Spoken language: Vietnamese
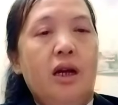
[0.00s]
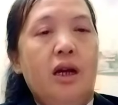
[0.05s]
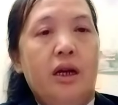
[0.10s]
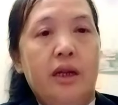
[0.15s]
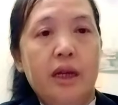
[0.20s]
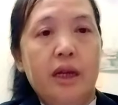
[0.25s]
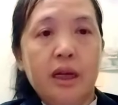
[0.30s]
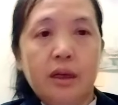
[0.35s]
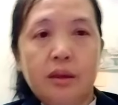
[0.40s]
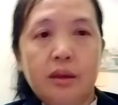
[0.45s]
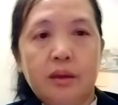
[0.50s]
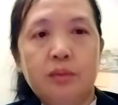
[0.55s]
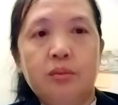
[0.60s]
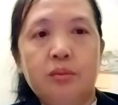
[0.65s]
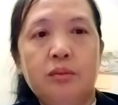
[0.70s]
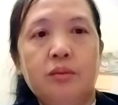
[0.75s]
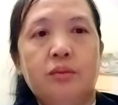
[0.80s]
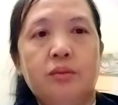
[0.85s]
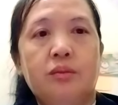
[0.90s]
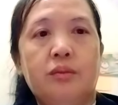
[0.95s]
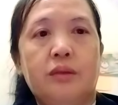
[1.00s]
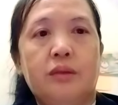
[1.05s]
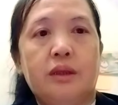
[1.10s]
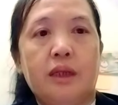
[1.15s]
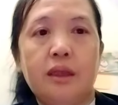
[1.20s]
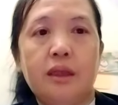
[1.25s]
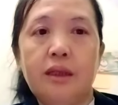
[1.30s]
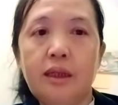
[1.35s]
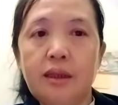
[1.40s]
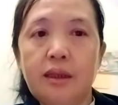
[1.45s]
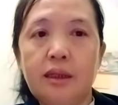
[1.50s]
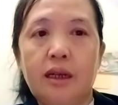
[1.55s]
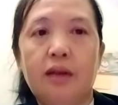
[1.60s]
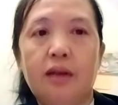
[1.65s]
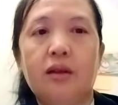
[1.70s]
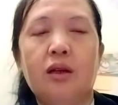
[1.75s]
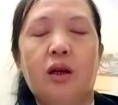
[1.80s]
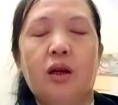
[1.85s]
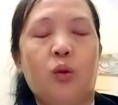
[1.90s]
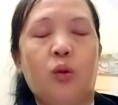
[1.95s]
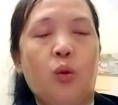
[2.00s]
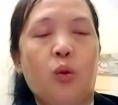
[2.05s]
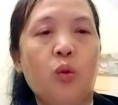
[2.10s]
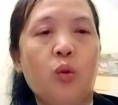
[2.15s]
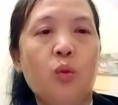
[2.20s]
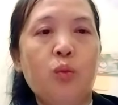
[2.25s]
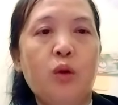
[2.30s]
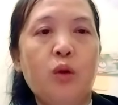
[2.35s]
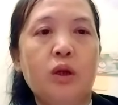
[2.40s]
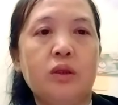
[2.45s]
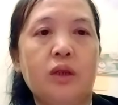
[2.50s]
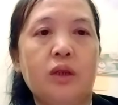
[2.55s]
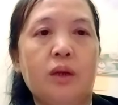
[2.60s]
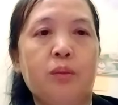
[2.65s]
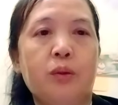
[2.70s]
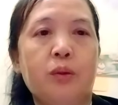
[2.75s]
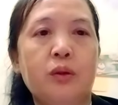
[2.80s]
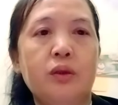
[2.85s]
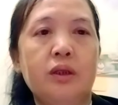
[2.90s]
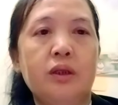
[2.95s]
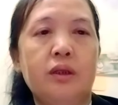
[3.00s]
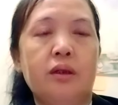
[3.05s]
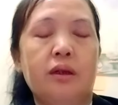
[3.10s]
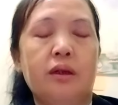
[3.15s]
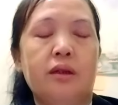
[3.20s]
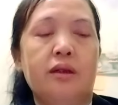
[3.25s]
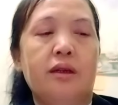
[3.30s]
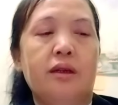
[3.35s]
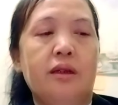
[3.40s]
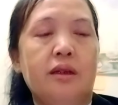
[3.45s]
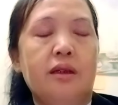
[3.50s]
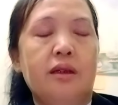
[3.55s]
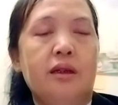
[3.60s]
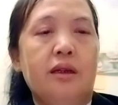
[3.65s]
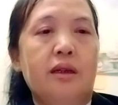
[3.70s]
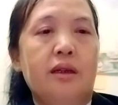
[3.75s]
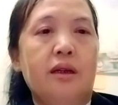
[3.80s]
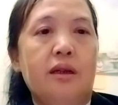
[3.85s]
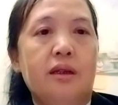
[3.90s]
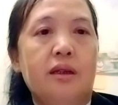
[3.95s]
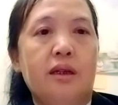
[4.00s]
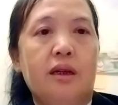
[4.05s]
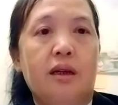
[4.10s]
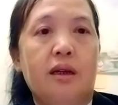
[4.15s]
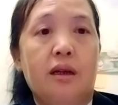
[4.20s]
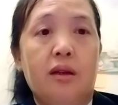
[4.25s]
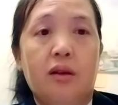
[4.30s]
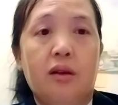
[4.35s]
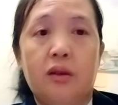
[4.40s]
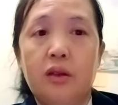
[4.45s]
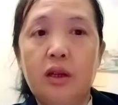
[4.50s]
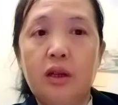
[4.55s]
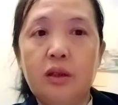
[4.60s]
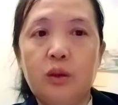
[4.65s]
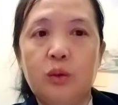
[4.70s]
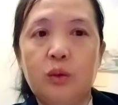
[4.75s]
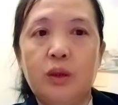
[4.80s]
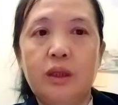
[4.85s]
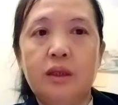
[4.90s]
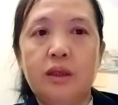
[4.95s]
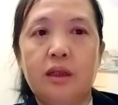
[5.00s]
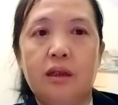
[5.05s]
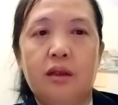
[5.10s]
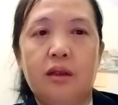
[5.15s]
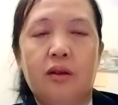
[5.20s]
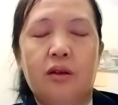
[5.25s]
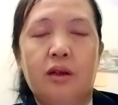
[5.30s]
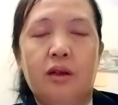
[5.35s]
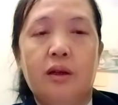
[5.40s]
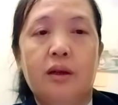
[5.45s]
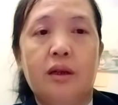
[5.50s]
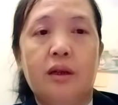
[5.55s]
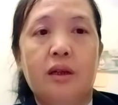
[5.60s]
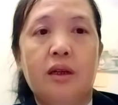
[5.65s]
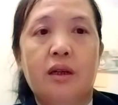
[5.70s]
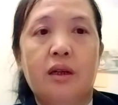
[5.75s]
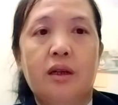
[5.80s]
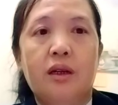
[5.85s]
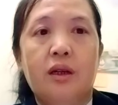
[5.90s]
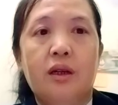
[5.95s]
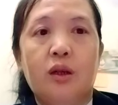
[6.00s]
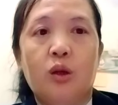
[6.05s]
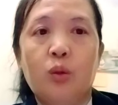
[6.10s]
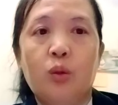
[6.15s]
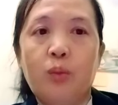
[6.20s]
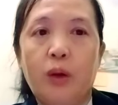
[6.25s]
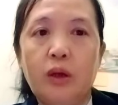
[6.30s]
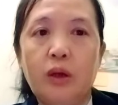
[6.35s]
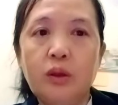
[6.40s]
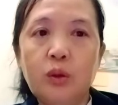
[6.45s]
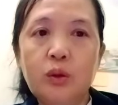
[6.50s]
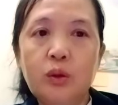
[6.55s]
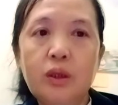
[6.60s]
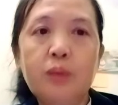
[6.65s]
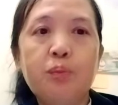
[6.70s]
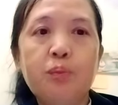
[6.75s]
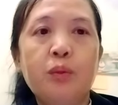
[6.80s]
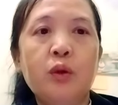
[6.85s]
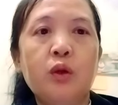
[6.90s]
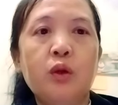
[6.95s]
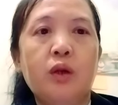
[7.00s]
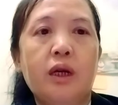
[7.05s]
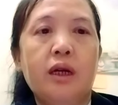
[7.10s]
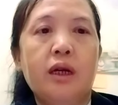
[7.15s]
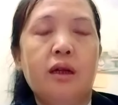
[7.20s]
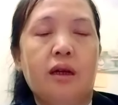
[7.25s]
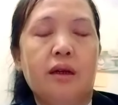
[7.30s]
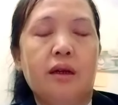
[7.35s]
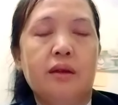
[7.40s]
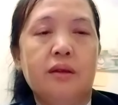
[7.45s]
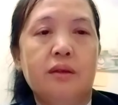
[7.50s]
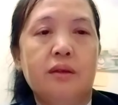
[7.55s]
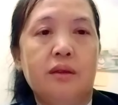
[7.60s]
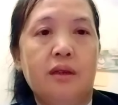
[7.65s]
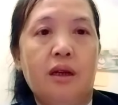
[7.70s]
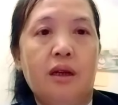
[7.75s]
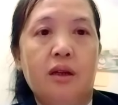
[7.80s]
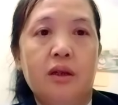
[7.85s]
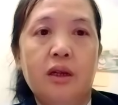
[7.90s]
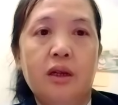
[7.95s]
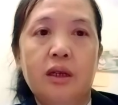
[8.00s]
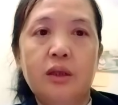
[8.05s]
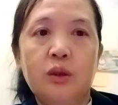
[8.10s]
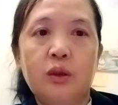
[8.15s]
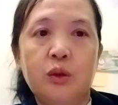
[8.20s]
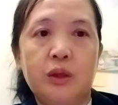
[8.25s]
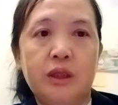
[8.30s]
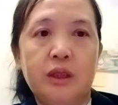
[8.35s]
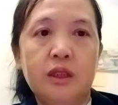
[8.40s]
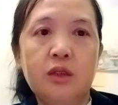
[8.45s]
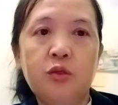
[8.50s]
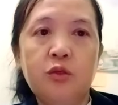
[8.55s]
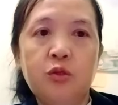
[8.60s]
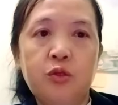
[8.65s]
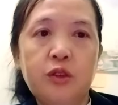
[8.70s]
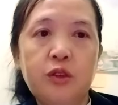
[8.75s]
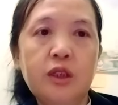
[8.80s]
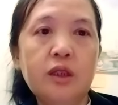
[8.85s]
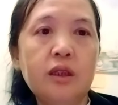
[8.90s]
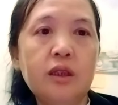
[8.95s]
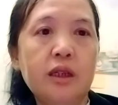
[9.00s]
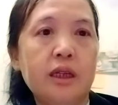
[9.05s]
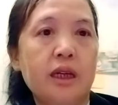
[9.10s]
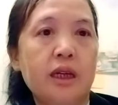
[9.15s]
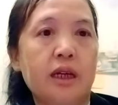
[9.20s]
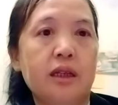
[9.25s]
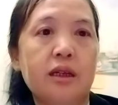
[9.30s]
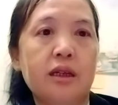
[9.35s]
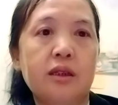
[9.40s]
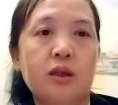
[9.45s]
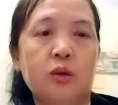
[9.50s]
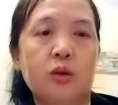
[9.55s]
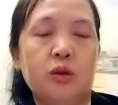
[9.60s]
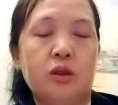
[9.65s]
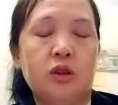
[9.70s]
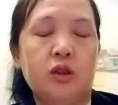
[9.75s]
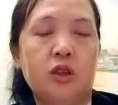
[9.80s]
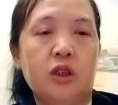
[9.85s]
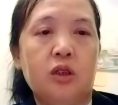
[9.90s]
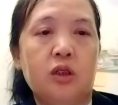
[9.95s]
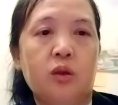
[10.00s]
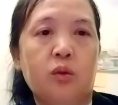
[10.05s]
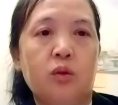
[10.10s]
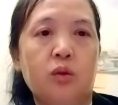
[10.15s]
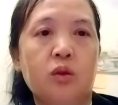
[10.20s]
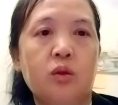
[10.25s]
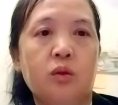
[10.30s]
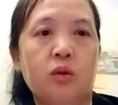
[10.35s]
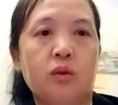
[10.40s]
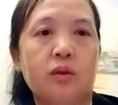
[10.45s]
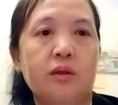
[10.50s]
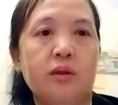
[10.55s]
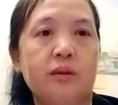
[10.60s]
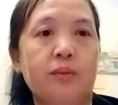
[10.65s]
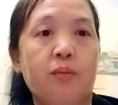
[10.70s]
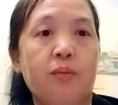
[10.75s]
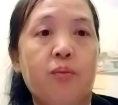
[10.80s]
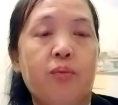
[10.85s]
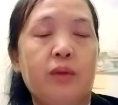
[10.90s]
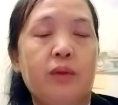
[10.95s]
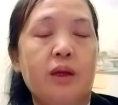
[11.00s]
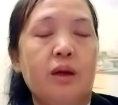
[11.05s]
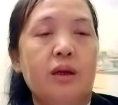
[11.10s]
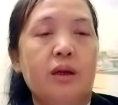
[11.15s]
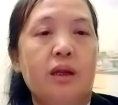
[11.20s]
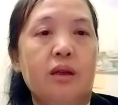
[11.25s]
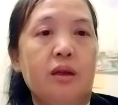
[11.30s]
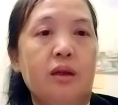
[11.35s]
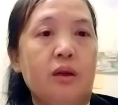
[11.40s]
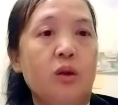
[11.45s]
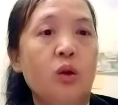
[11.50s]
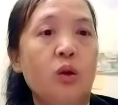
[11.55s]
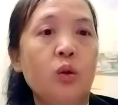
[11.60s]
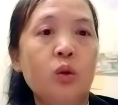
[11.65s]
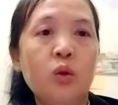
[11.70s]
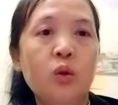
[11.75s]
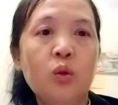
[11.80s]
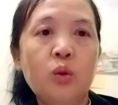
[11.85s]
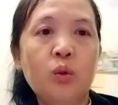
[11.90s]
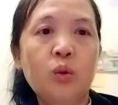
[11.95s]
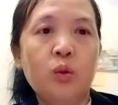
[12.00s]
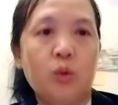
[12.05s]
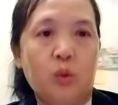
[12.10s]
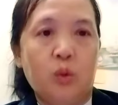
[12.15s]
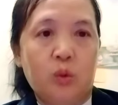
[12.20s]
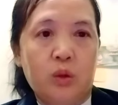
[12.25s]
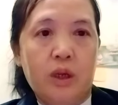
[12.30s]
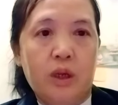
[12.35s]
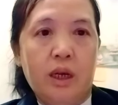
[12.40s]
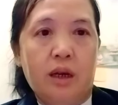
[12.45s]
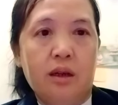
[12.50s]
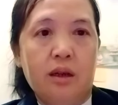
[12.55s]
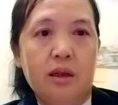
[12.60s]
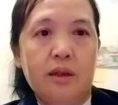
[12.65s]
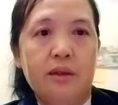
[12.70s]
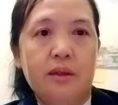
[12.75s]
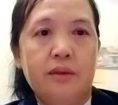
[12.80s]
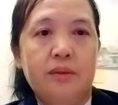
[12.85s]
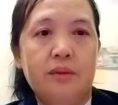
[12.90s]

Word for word: ở à, nâng giải tết chào là cô cũng mua chả phong như à là nhớ rồi tết chờ nó cô bỏ tôi nhịp buồn nè nữa lấy hay tôi si phứ khi nhớ rồi chạy đồng đục lấy lú lú cô theo